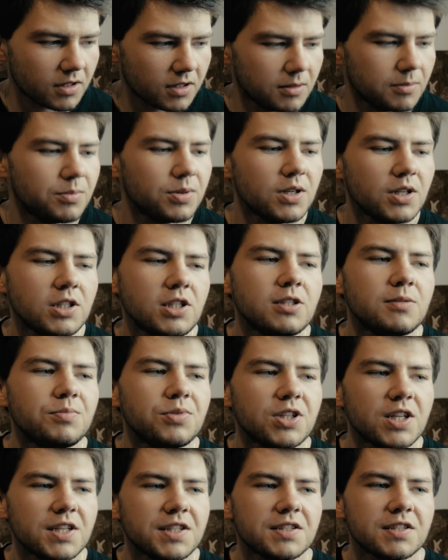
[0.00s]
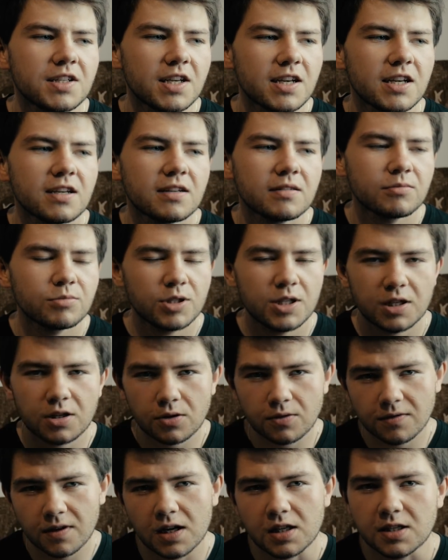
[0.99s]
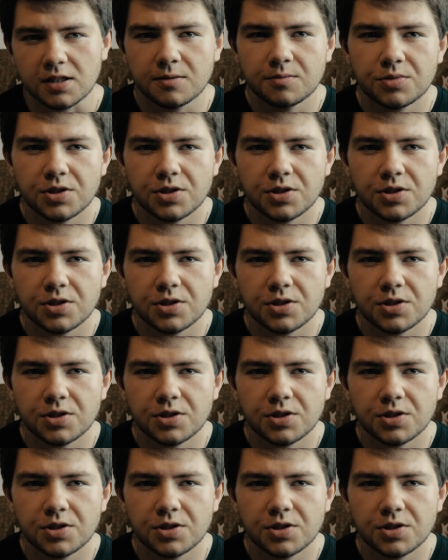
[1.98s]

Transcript: być przez nie kierowani.